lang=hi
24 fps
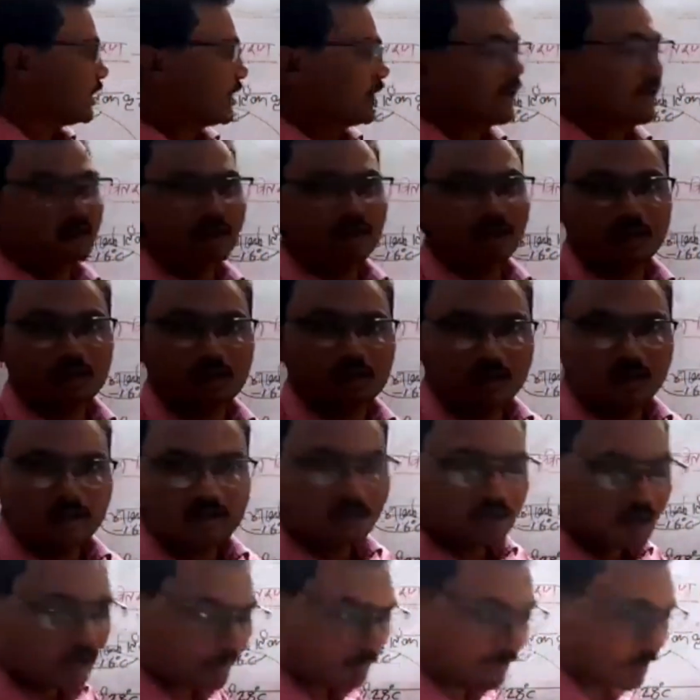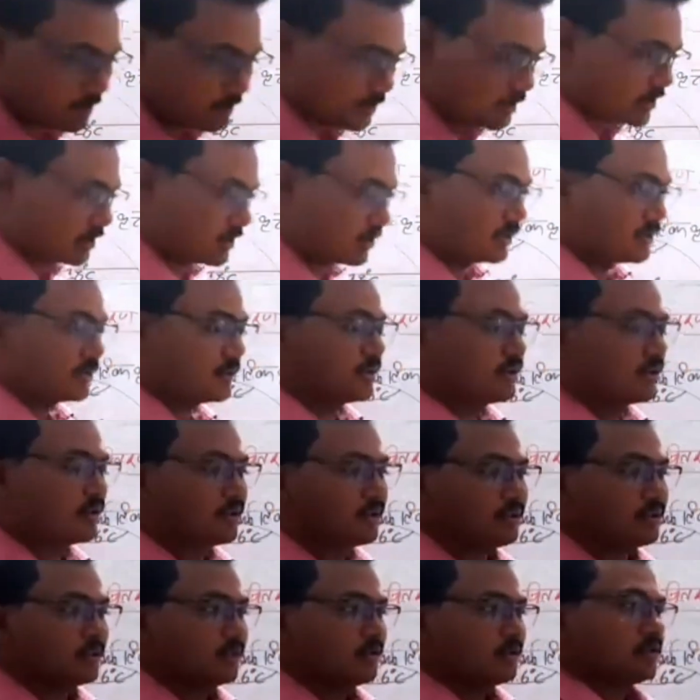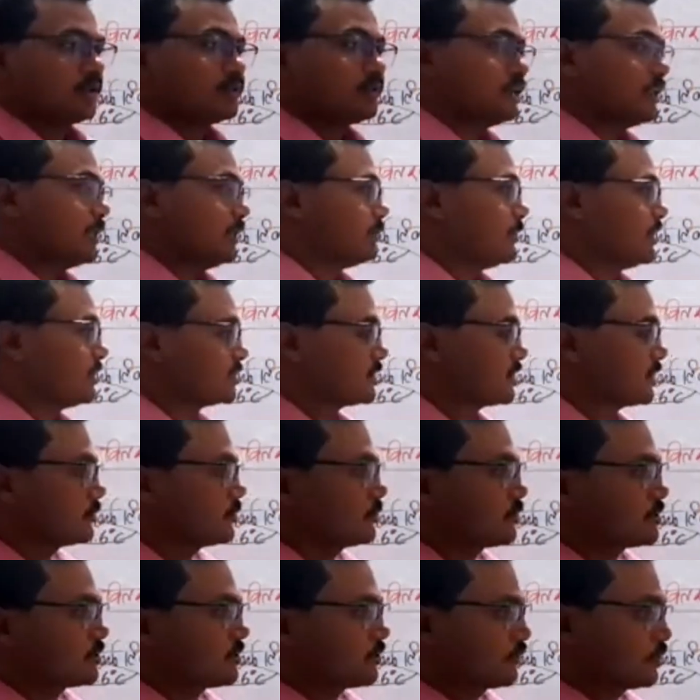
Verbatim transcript: तो क्या कारण है आप स्पष्ट कीजिए ये मेंस का